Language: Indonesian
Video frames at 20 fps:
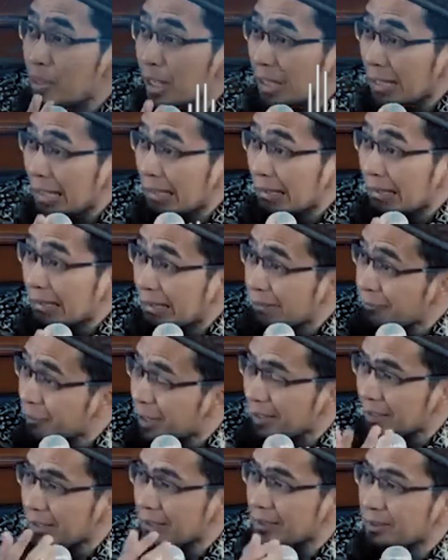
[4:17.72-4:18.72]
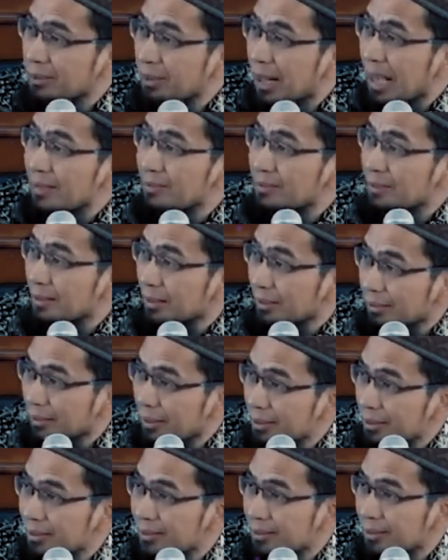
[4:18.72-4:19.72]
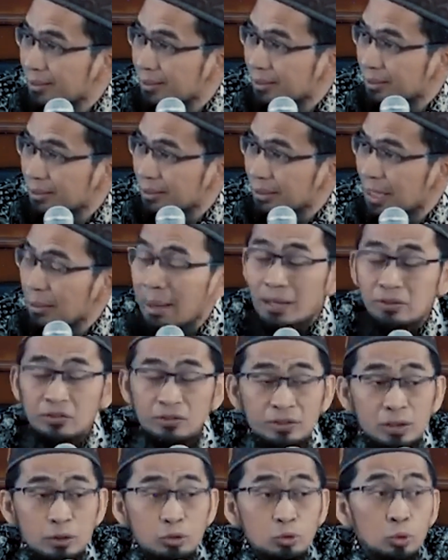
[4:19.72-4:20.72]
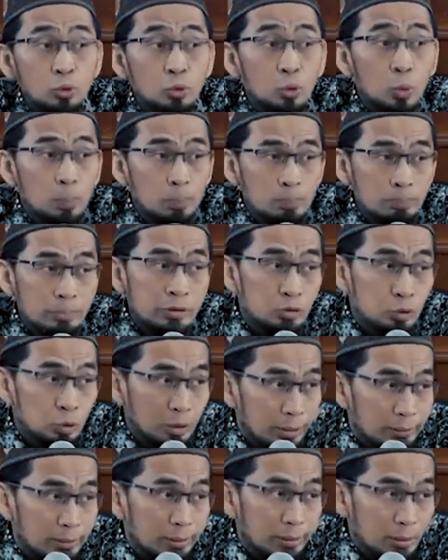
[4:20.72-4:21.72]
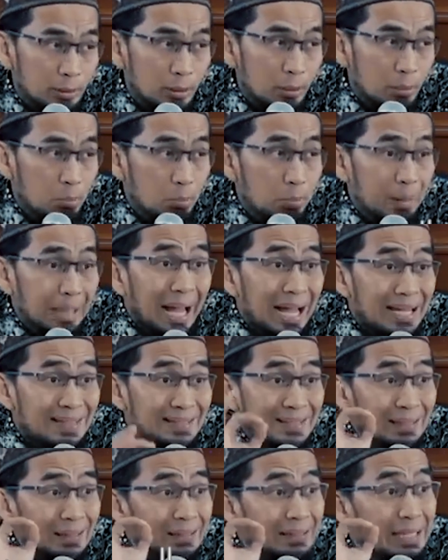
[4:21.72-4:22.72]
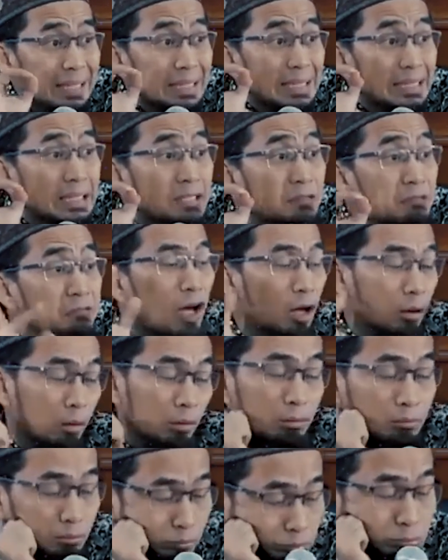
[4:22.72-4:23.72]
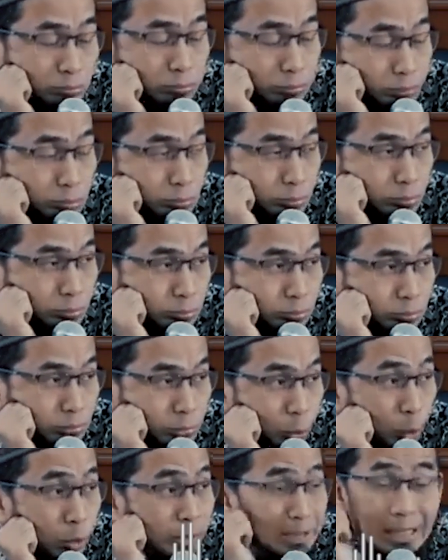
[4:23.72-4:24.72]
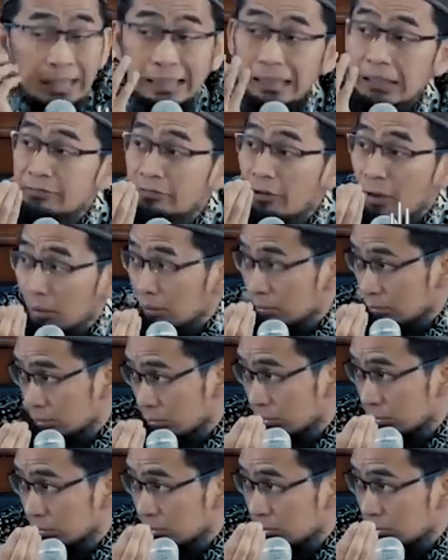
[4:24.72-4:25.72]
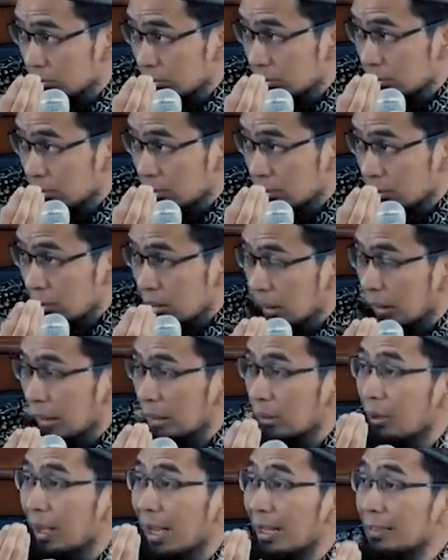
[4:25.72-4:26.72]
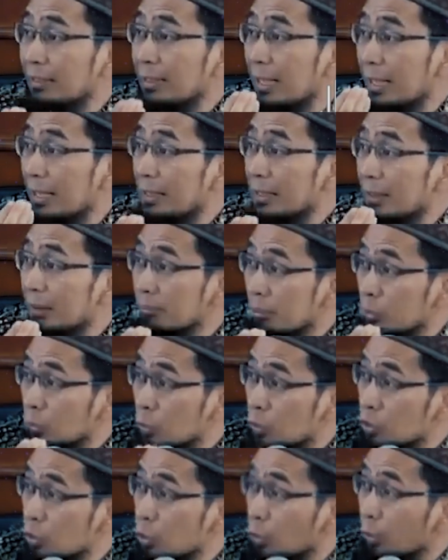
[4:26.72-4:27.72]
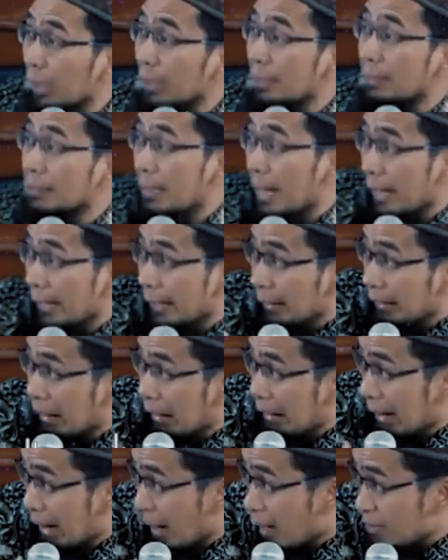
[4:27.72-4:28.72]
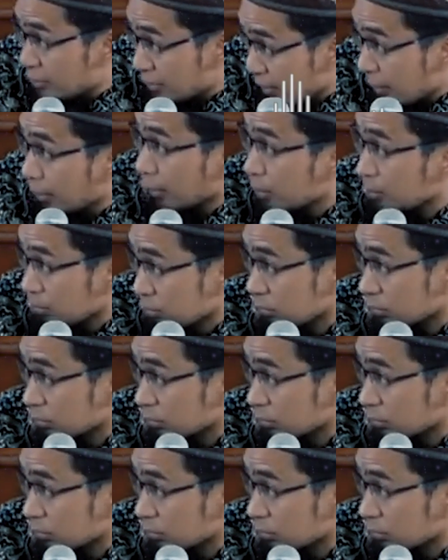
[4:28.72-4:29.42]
Dhar al-Ghifari itu asalnya, nama aslinya Jundub bin junada Berasal dari Gifar, kota Gifar. Kalau Anda ingin menunjukkan daerah asal,